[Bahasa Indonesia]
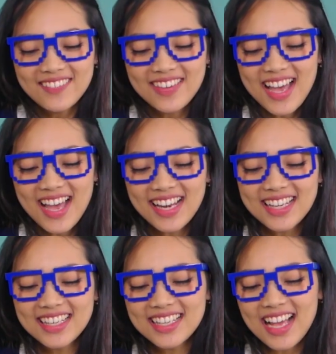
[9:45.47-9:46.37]
Wah,
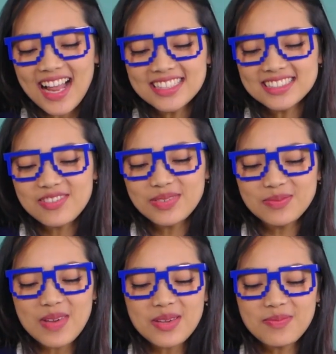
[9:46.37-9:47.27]
kali ini kalis Alif
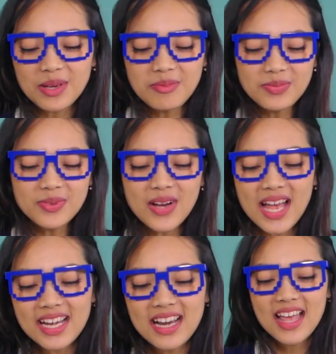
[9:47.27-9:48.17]
dapat bayi perempuan.